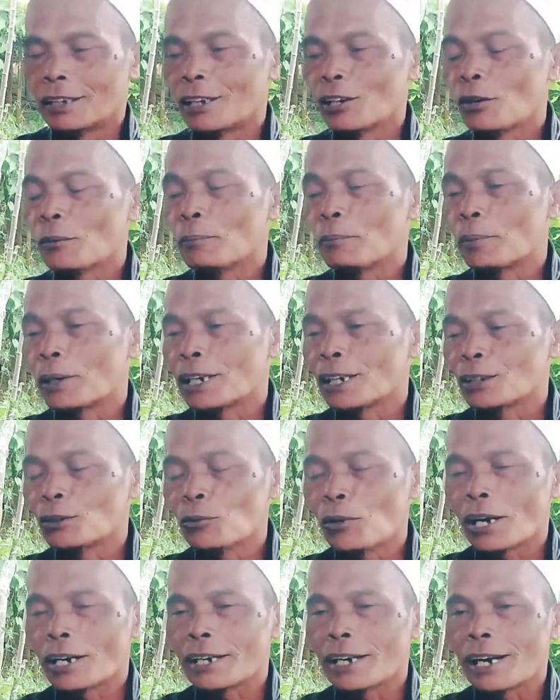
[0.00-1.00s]
jadi
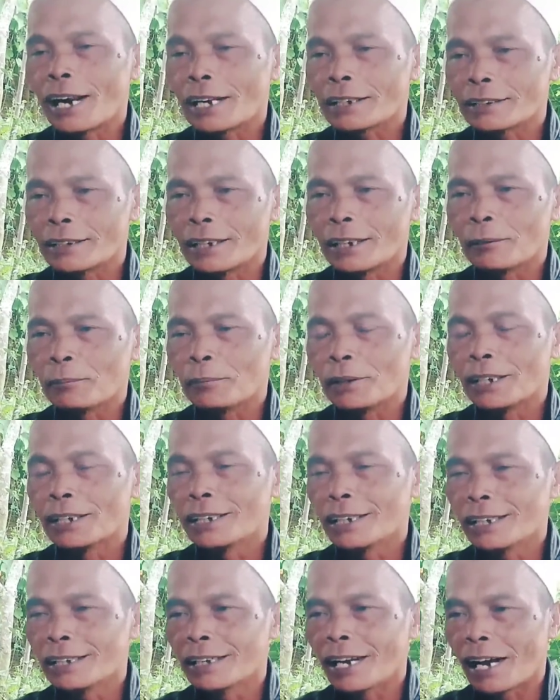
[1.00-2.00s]
perhitungan delatif
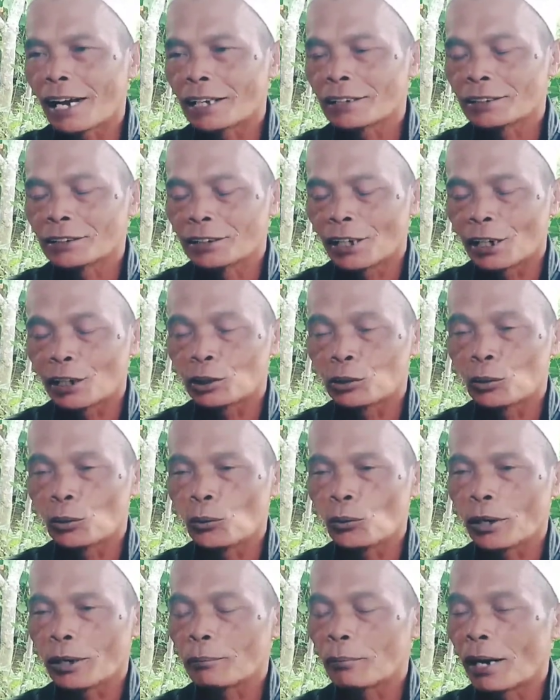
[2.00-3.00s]
ini yang ngasihnya
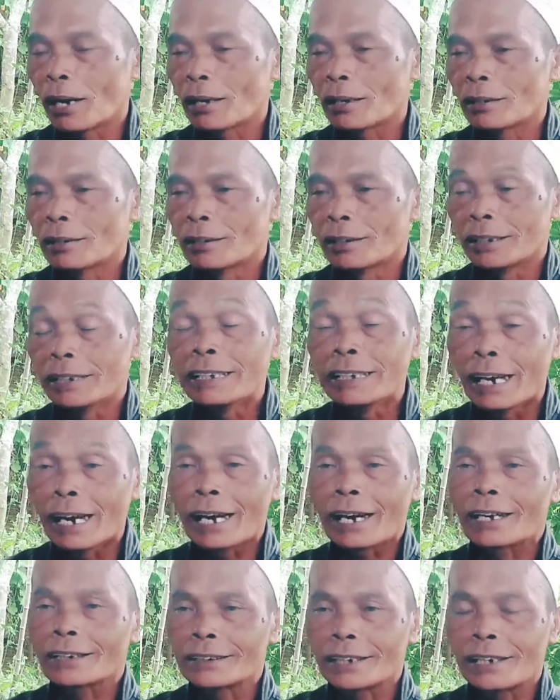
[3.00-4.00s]
itu emang
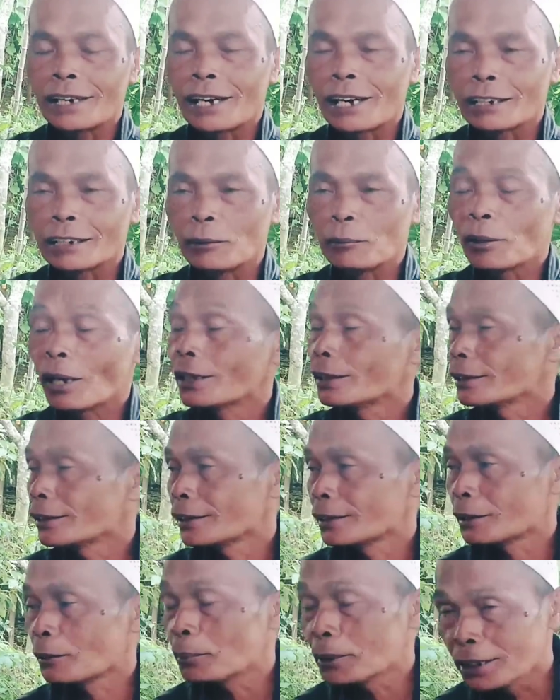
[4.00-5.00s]
iya kata delatif kan
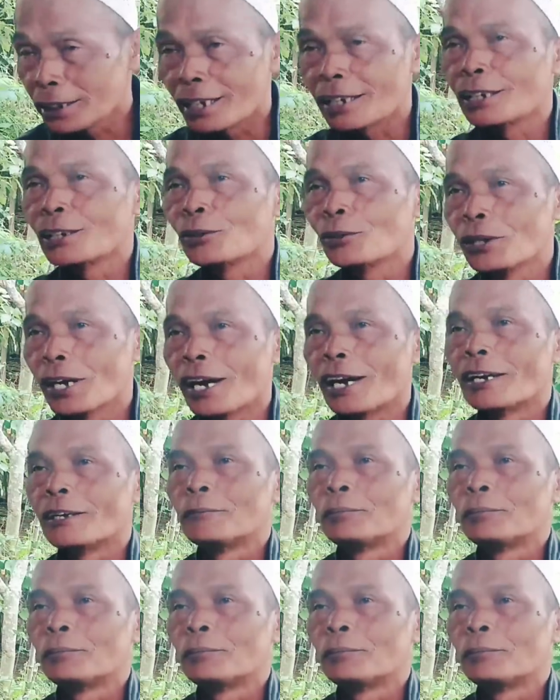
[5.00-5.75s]
temennya gitu ya